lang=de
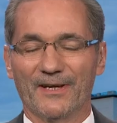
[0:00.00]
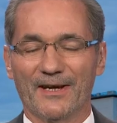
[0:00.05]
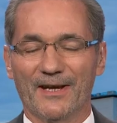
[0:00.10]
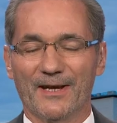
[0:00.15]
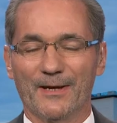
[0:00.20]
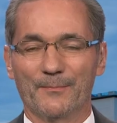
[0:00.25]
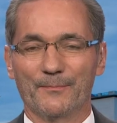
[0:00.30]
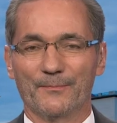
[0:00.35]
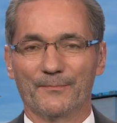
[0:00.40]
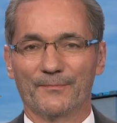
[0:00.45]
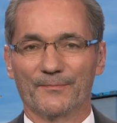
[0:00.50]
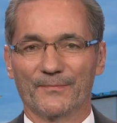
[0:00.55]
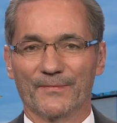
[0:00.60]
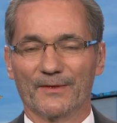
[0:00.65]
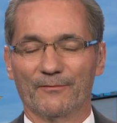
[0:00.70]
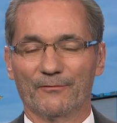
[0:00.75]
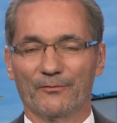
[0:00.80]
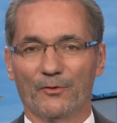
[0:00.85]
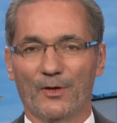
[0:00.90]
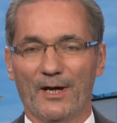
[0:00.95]

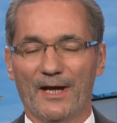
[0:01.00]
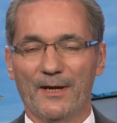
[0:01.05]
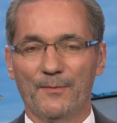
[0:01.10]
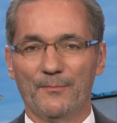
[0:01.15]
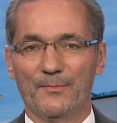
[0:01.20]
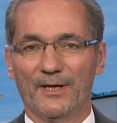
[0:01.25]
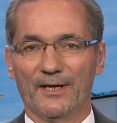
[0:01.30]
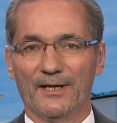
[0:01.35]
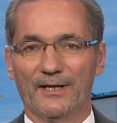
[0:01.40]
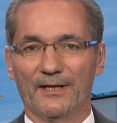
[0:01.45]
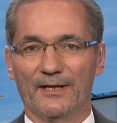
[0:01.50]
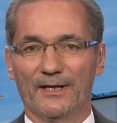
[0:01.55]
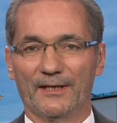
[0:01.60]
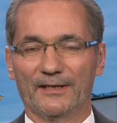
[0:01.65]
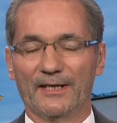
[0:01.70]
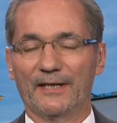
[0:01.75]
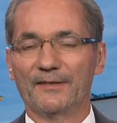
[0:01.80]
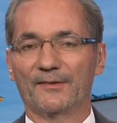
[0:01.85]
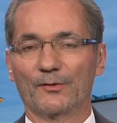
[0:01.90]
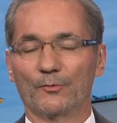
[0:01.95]
haben vor einem Jahr ein
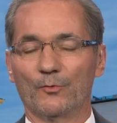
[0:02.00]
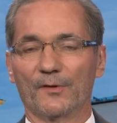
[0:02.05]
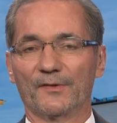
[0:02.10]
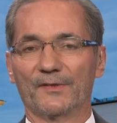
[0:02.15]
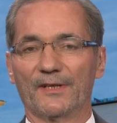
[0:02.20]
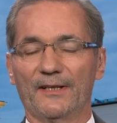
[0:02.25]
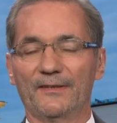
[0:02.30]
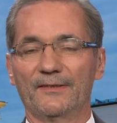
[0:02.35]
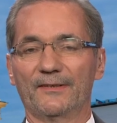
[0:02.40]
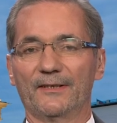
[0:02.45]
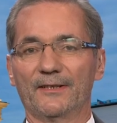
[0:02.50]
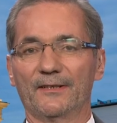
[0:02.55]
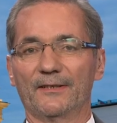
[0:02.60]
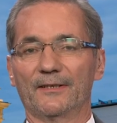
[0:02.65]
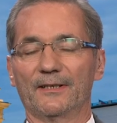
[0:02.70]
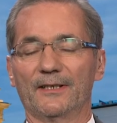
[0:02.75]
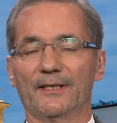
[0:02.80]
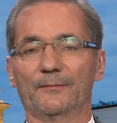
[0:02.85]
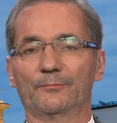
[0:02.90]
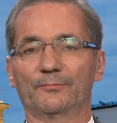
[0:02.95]
ganz hohes Ansehen
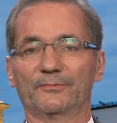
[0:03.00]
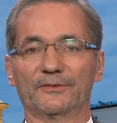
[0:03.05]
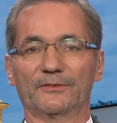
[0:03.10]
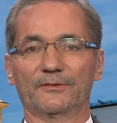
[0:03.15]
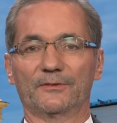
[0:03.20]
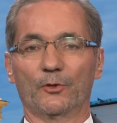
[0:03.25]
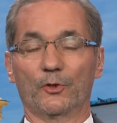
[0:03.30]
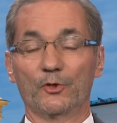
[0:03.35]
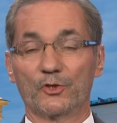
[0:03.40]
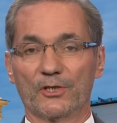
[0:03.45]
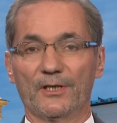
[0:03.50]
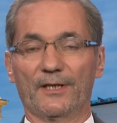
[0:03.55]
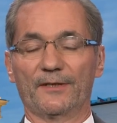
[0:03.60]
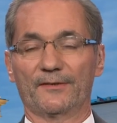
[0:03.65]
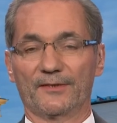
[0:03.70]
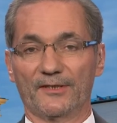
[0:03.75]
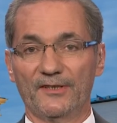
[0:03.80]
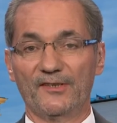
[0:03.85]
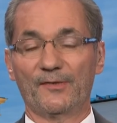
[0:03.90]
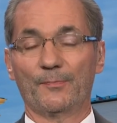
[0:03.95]
gehabt,
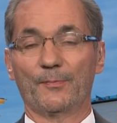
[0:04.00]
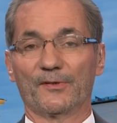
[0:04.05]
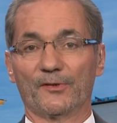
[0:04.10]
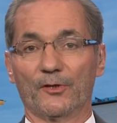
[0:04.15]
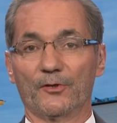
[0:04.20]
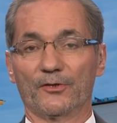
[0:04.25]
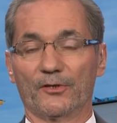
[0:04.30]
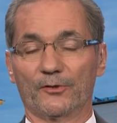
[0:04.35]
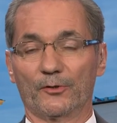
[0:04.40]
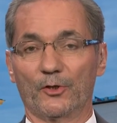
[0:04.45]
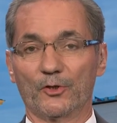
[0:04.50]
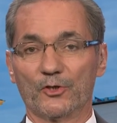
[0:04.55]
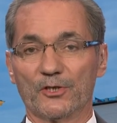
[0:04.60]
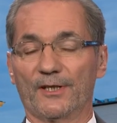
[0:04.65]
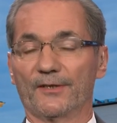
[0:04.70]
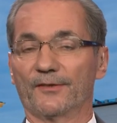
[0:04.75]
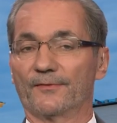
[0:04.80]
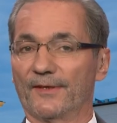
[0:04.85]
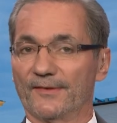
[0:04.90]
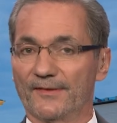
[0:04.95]
Deutschlands, insbesondere
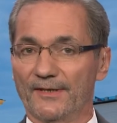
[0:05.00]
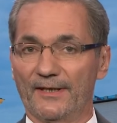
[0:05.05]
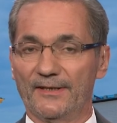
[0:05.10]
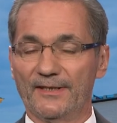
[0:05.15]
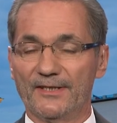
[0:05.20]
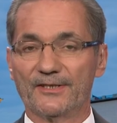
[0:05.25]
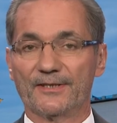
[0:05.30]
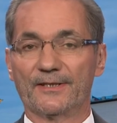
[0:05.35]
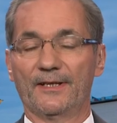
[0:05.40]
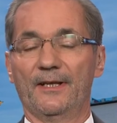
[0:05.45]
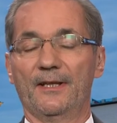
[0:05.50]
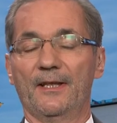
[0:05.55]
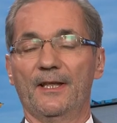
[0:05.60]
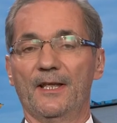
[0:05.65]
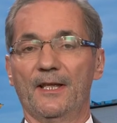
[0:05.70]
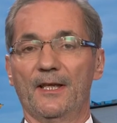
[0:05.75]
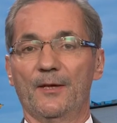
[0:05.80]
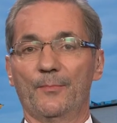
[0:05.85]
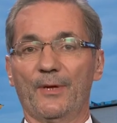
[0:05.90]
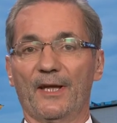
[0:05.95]
Deutschlands, was ja nicht
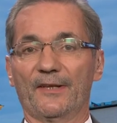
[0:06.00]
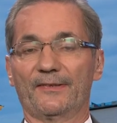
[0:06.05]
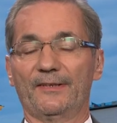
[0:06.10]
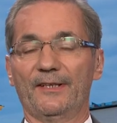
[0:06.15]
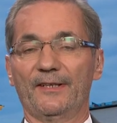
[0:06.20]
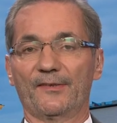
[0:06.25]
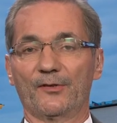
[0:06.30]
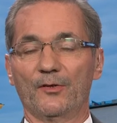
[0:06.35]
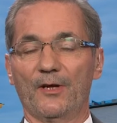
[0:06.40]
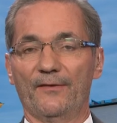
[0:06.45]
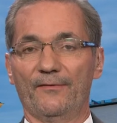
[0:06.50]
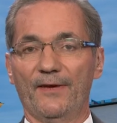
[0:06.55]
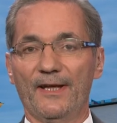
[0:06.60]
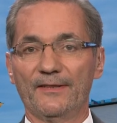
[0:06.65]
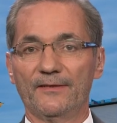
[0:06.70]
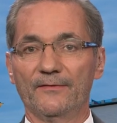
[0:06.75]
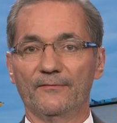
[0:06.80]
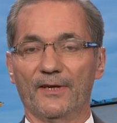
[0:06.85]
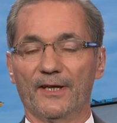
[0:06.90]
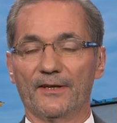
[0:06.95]
per se zu
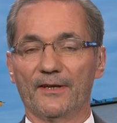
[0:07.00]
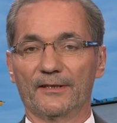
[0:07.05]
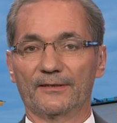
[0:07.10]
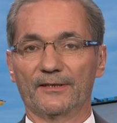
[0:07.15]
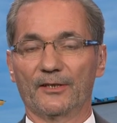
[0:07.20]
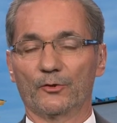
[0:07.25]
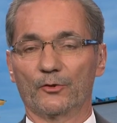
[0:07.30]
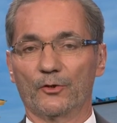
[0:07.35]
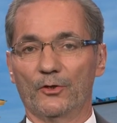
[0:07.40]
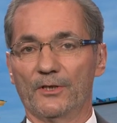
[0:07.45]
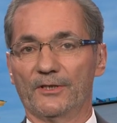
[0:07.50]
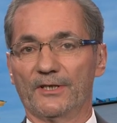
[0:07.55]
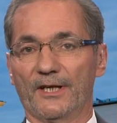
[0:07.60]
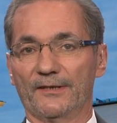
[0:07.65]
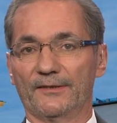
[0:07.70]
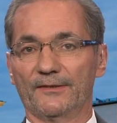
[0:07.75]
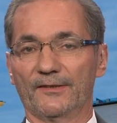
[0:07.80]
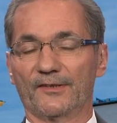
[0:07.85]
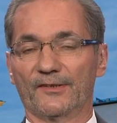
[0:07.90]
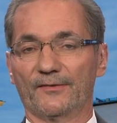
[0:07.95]
erwarten war nach den
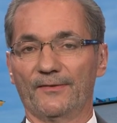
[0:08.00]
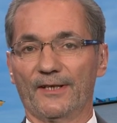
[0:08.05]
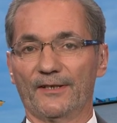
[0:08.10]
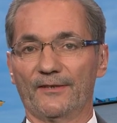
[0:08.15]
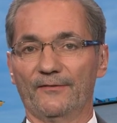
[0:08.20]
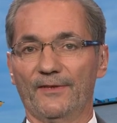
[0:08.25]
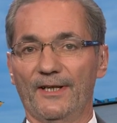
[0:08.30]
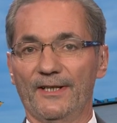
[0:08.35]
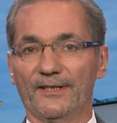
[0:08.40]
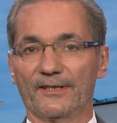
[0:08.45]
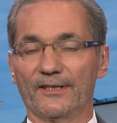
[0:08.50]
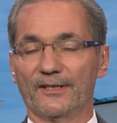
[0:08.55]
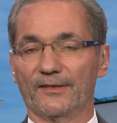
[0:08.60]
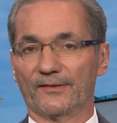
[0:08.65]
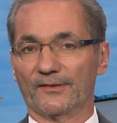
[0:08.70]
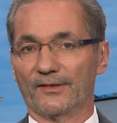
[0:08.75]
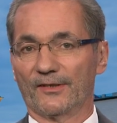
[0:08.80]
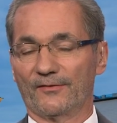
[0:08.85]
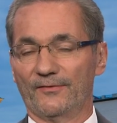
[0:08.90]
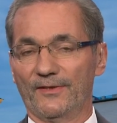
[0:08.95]
Gräueltaten des Zweiten
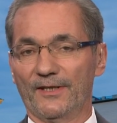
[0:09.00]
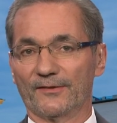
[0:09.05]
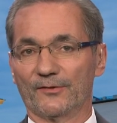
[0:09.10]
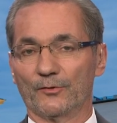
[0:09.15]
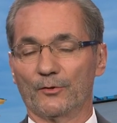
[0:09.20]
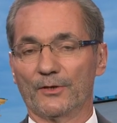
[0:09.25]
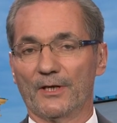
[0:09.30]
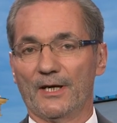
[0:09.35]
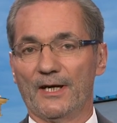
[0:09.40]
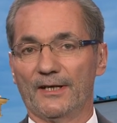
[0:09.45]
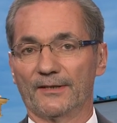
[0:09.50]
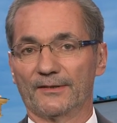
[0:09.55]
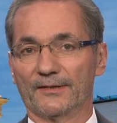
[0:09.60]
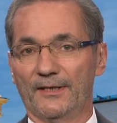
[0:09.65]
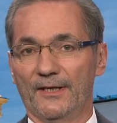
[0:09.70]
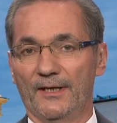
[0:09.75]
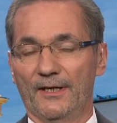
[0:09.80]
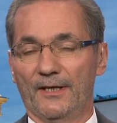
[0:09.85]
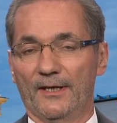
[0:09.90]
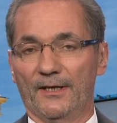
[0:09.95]
Weltkrieges, dass wir so eine Art
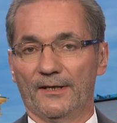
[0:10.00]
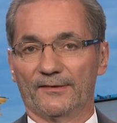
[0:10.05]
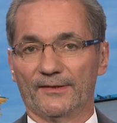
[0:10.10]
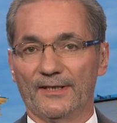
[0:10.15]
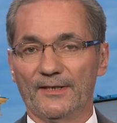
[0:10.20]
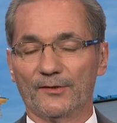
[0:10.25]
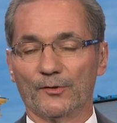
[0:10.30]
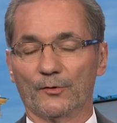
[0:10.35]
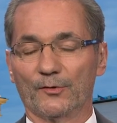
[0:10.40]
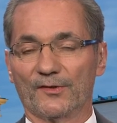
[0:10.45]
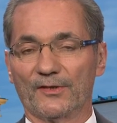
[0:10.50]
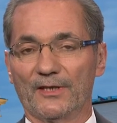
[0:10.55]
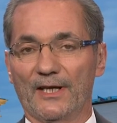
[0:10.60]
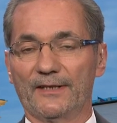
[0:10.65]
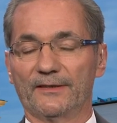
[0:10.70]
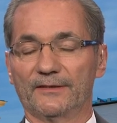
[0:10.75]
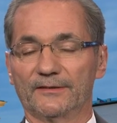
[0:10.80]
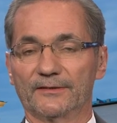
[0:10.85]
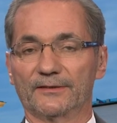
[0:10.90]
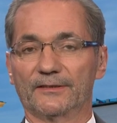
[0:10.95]

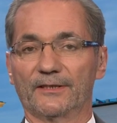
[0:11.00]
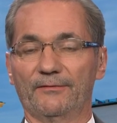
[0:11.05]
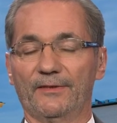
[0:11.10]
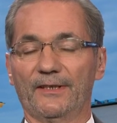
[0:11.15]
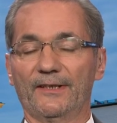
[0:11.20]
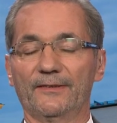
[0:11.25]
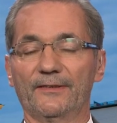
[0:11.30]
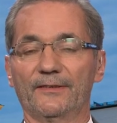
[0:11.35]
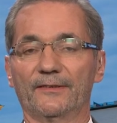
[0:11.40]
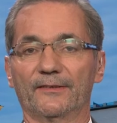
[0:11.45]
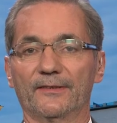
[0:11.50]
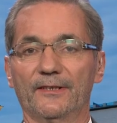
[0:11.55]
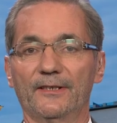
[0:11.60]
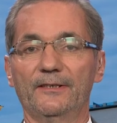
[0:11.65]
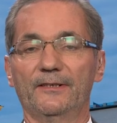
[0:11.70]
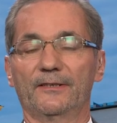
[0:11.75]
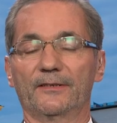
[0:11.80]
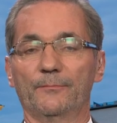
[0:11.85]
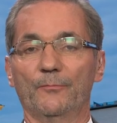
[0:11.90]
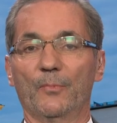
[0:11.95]
Sehnsuchtsland gewesen
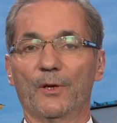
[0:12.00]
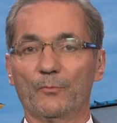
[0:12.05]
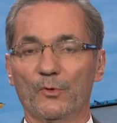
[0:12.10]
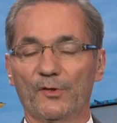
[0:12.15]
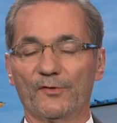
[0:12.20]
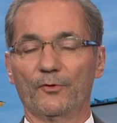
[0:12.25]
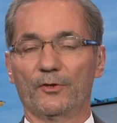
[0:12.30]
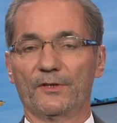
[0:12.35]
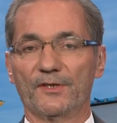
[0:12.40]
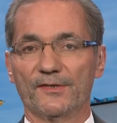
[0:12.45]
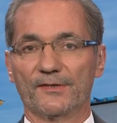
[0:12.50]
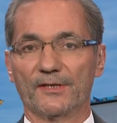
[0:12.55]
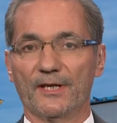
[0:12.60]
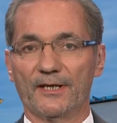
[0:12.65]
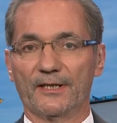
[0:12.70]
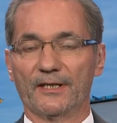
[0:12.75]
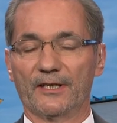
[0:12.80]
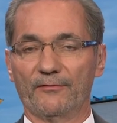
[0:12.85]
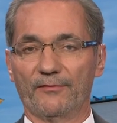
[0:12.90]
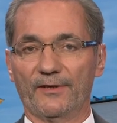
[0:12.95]
sind. Man muss wirklich
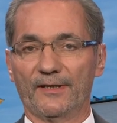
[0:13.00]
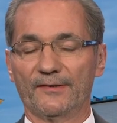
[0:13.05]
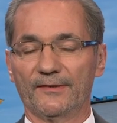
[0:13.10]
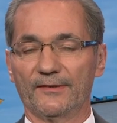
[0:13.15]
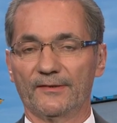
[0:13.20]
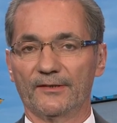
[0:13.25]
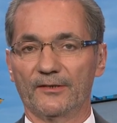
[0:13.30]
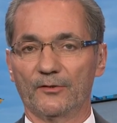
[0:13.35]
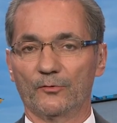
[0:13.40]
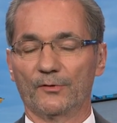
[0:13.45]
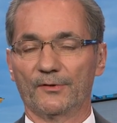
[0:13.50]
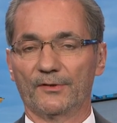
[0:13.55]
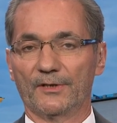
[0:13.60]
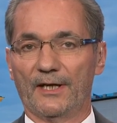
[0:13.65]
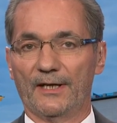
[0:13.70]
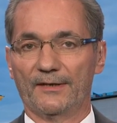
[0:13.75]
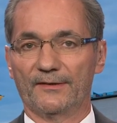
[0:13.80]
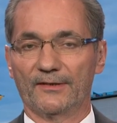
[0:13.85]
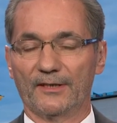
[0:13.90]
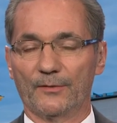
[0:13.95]
sagen, gewesen sind.
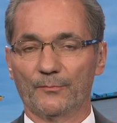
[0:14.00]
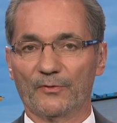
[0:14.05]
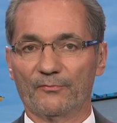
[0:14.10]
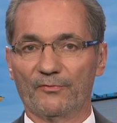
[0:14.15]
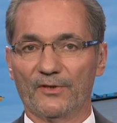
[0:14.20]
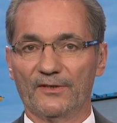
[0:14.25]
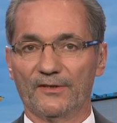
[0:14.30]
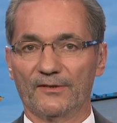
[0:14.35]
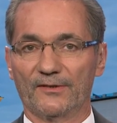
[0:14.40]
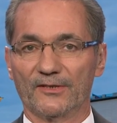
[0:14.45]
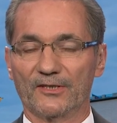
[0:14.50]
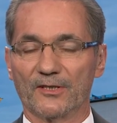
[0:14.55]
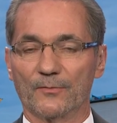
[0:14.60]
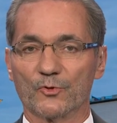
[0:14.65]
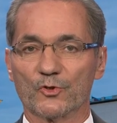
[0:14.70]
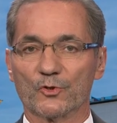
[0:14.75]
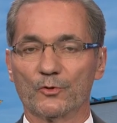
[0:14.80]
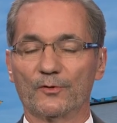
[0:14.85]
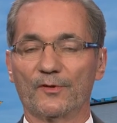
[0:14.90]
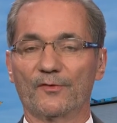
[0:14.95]
Unser Ansehen befindet sich im
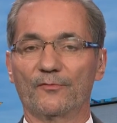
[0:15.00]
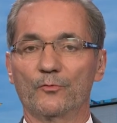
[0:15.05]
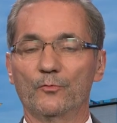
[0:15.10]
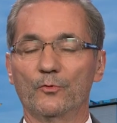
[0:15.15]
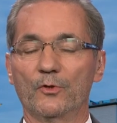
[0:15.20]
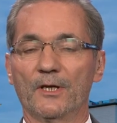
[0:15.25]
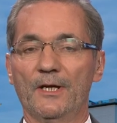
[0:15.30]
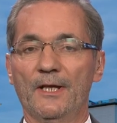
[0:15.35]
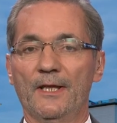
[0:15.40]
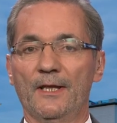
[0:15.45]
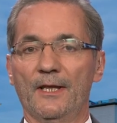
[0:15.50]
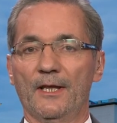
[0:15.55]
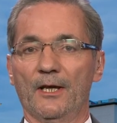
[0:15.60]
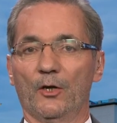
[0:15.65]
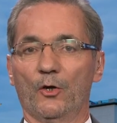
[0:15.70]
Sturzflug. Ah.